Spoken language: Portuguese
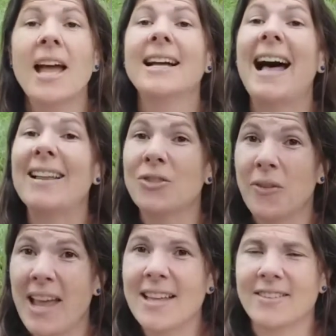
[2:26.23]
às
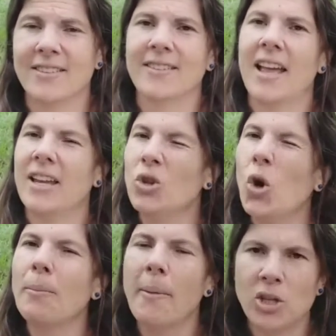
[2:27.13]
vezes, né, e
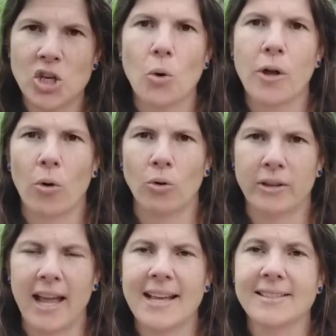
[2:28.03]
normalmente é o que
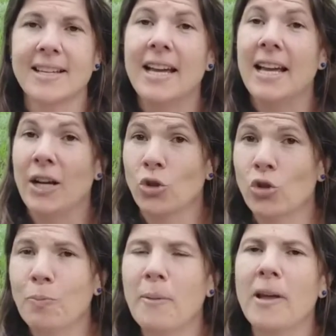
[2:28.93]
acontece,
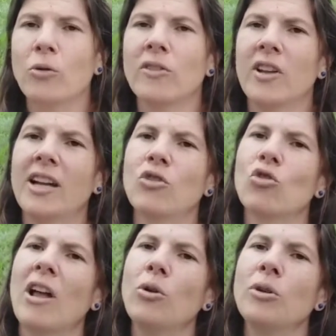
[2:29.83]
nos primeiros anos
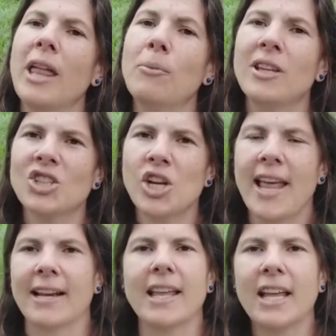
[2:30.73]
os alunos têm muita
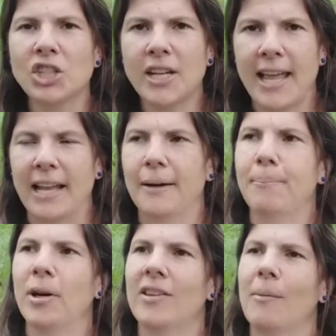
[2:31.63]
janela. O que, que é janela?
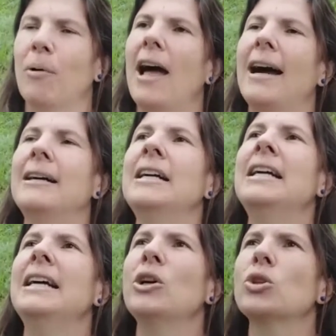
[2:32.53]
Por exemplo, ah,
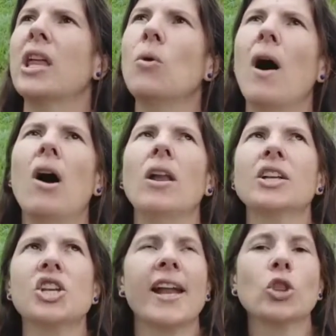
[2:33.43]
eu tenho
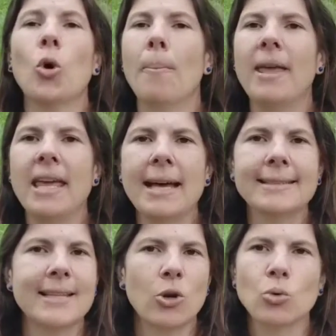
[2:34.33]
aula de anatomia
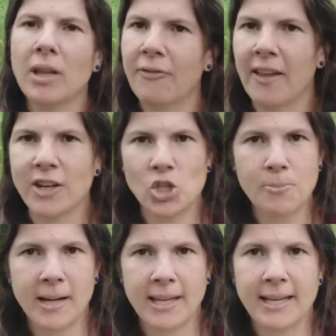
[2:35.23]
segunda-feira de
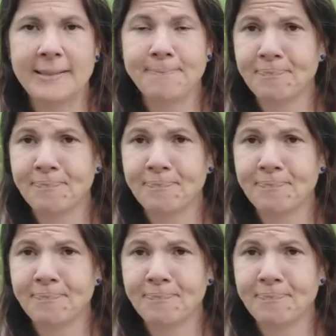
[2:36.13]
manhã